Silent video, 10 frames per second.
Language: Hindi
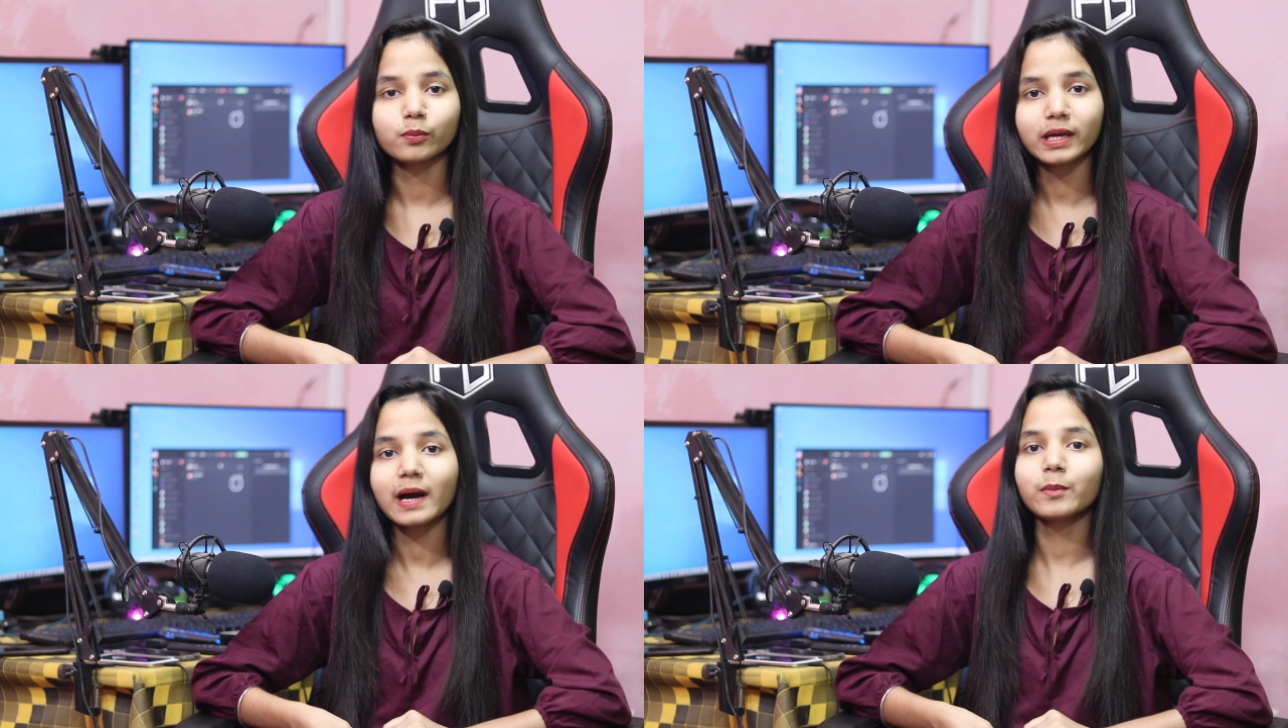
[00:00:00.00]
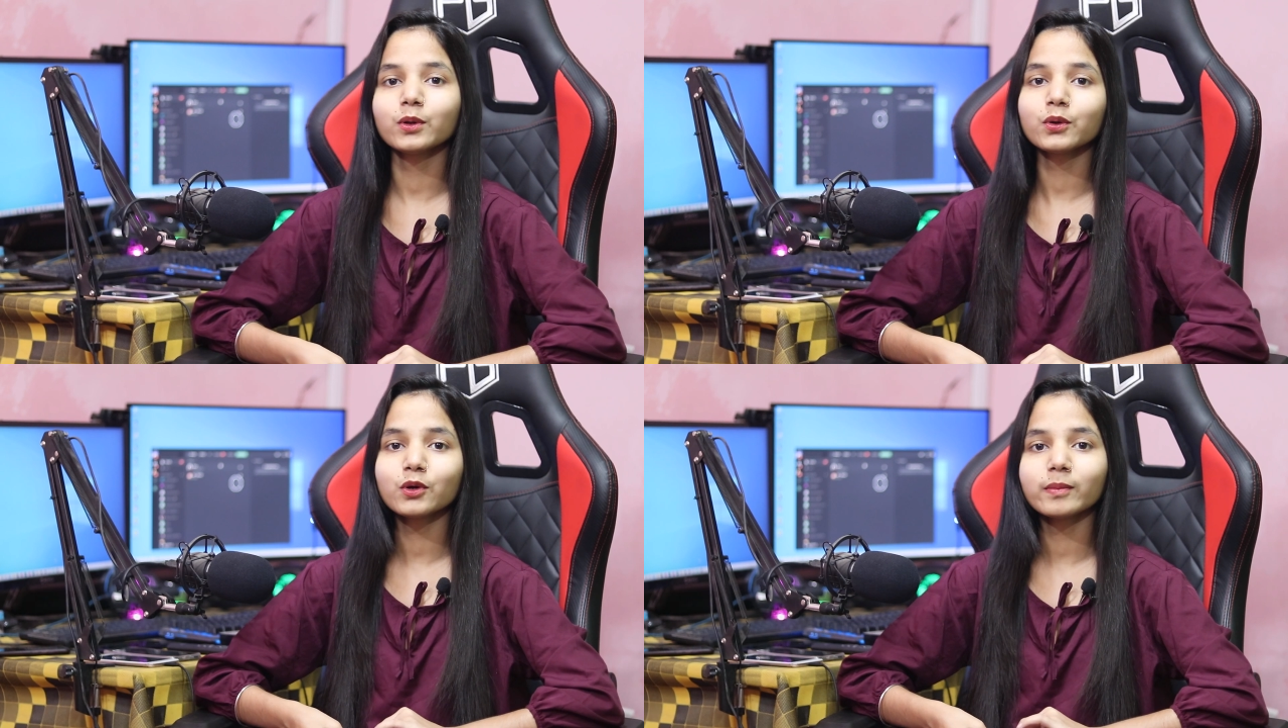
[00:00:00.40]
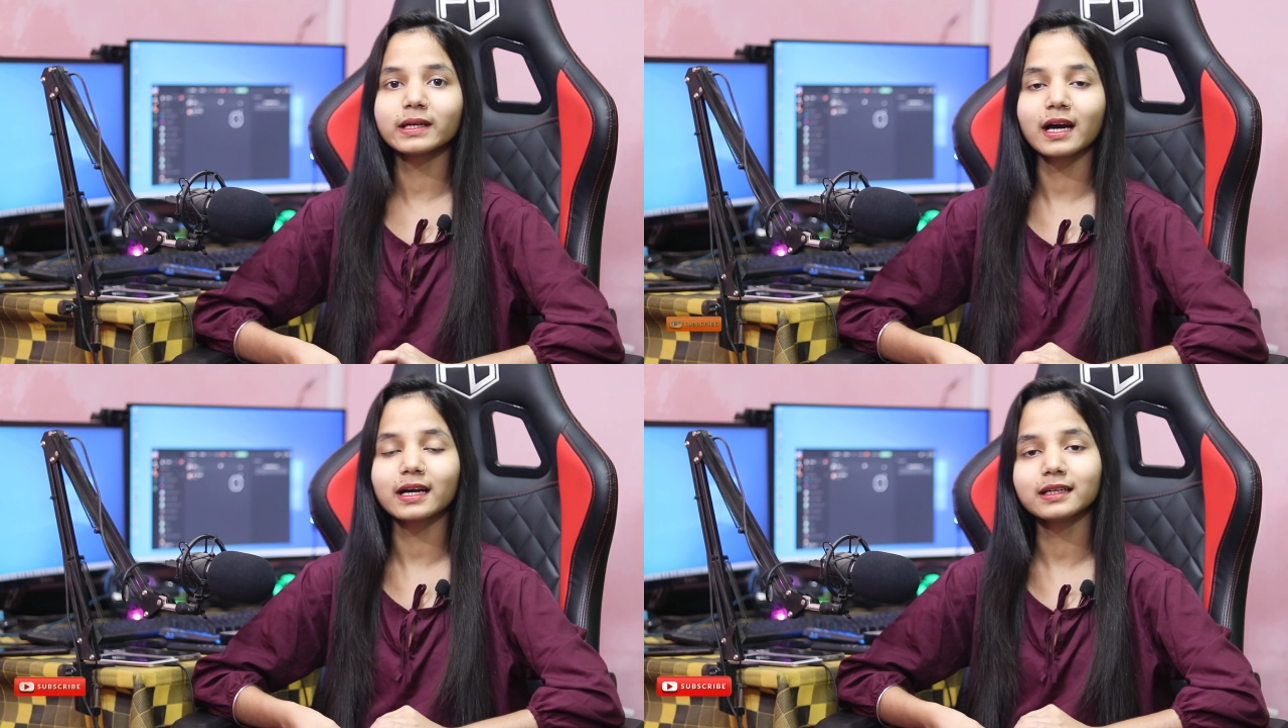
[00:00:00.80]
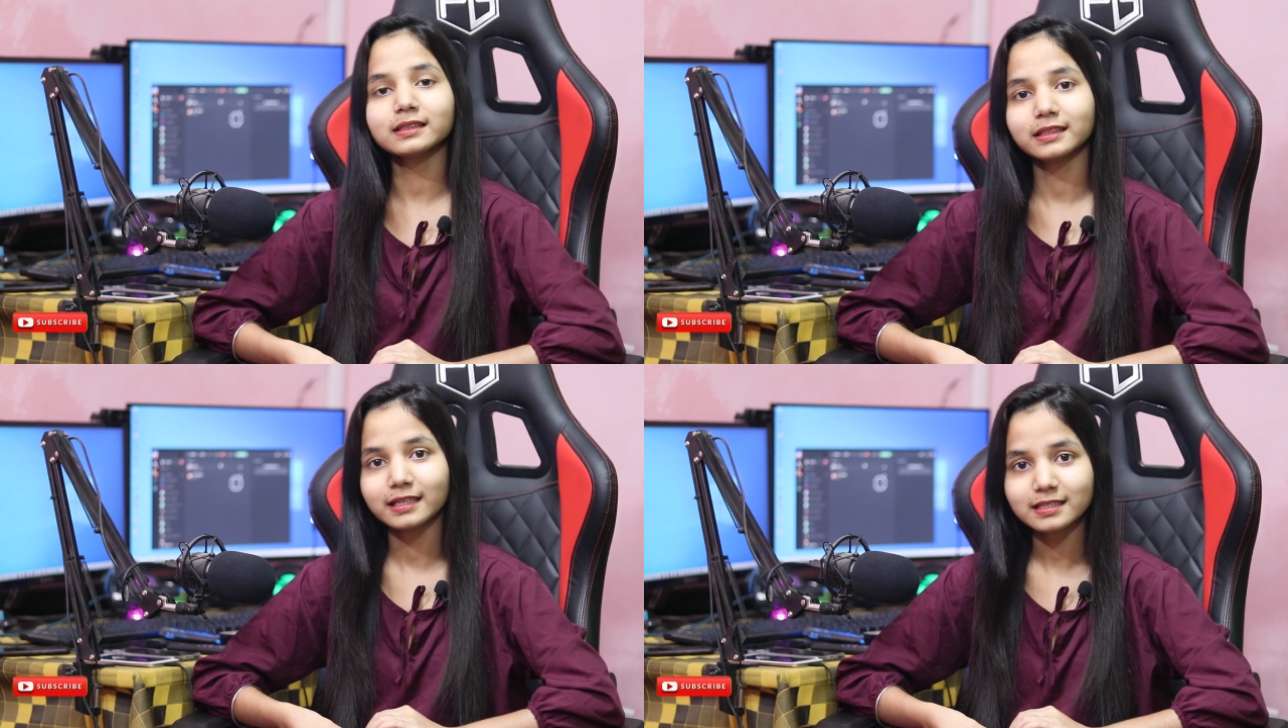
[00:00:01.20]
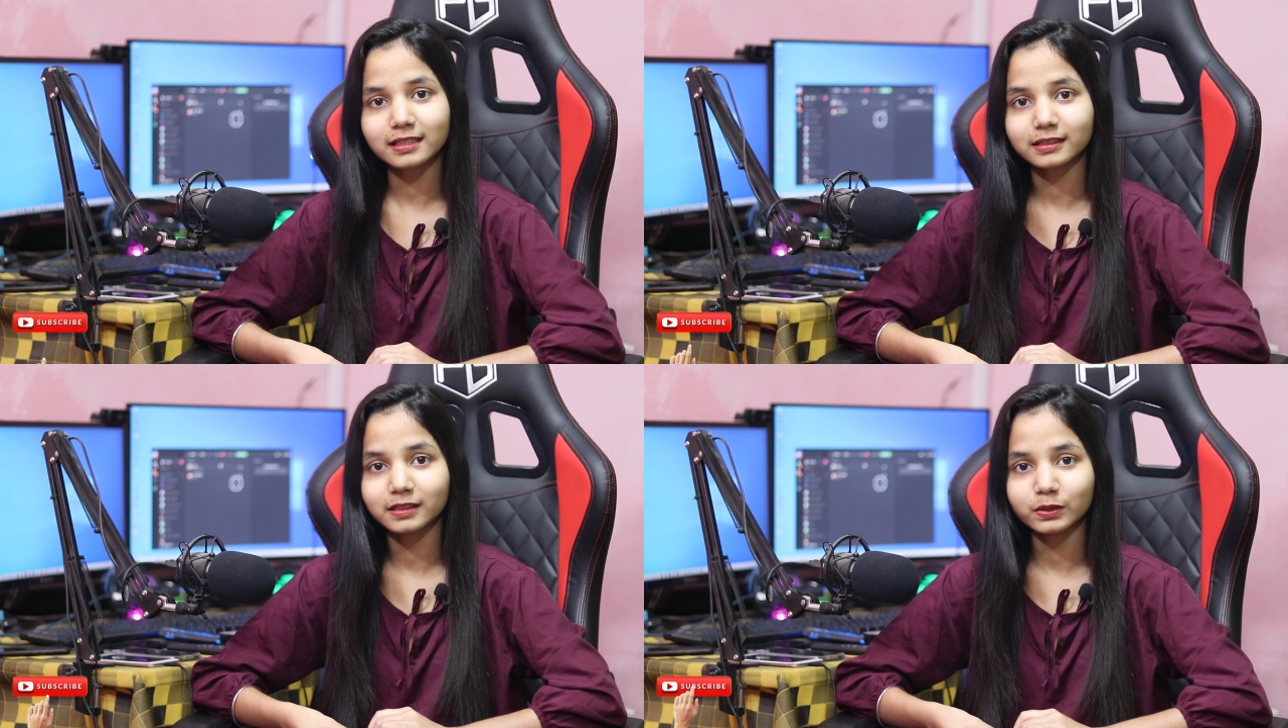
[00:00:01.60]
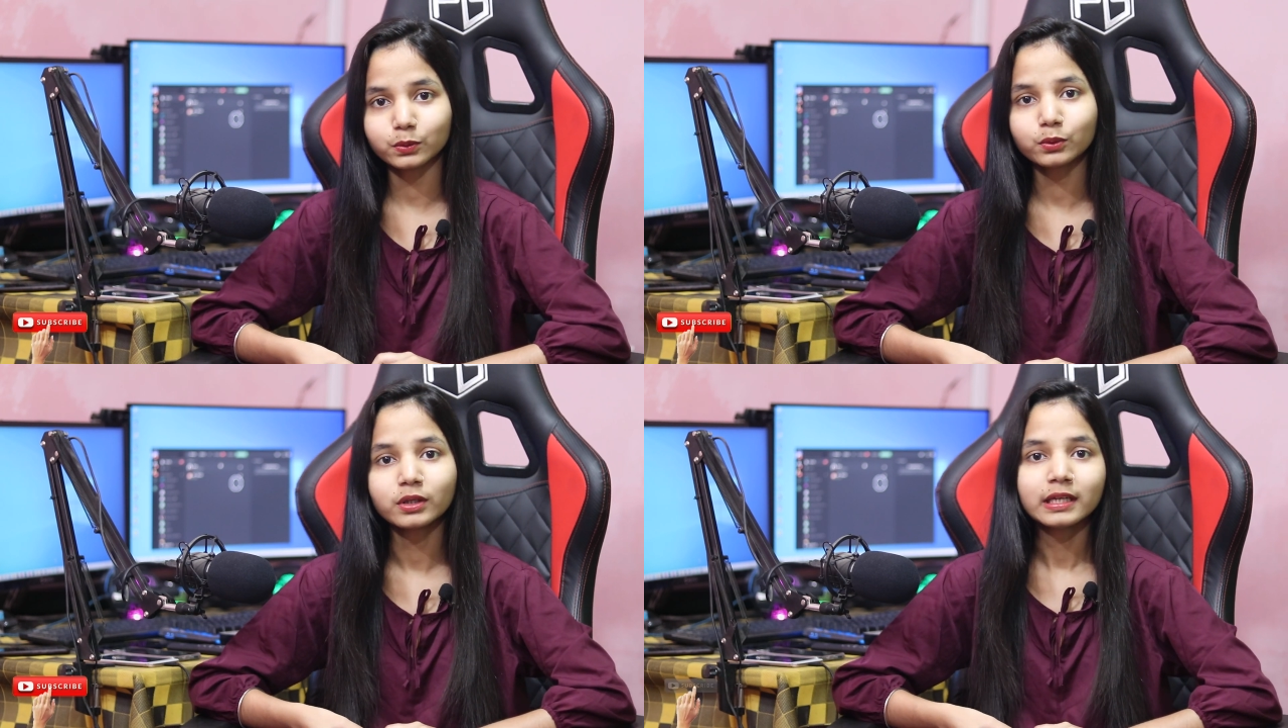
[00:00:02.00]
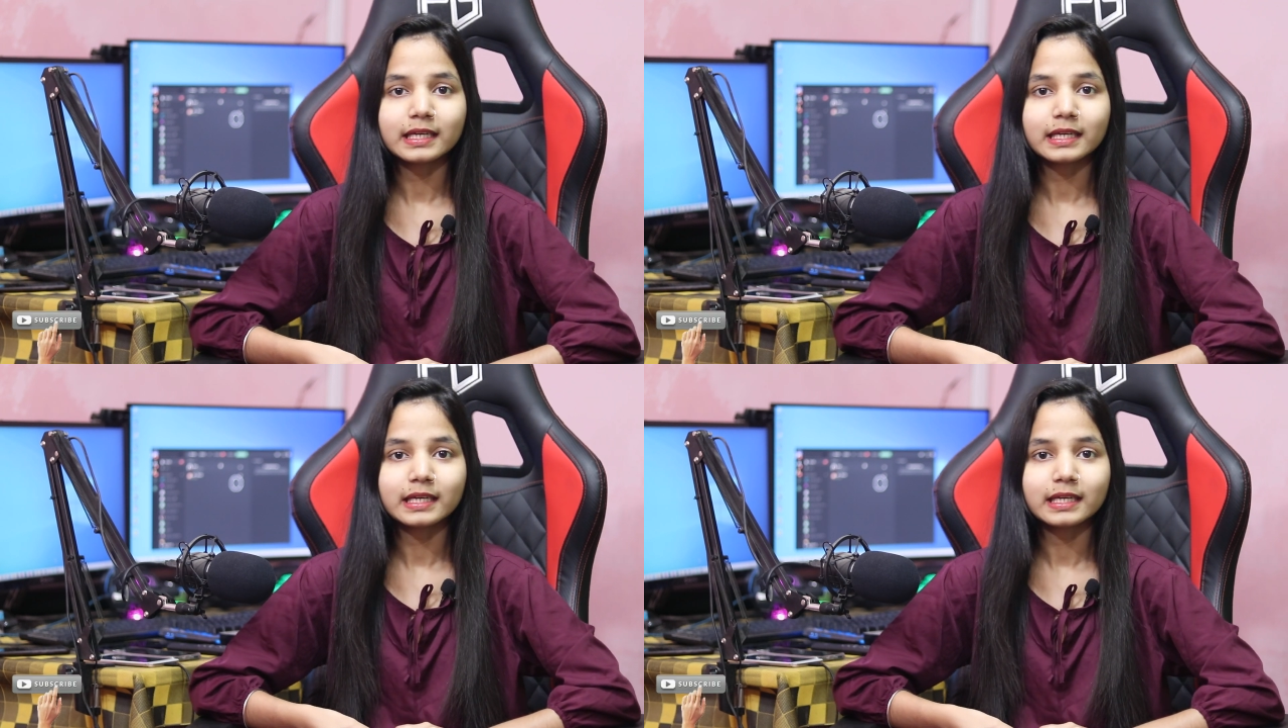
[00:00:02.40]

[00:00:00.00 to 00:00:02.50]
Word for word: तो मैं आप लोगों को बनाकर दे सकती हूँ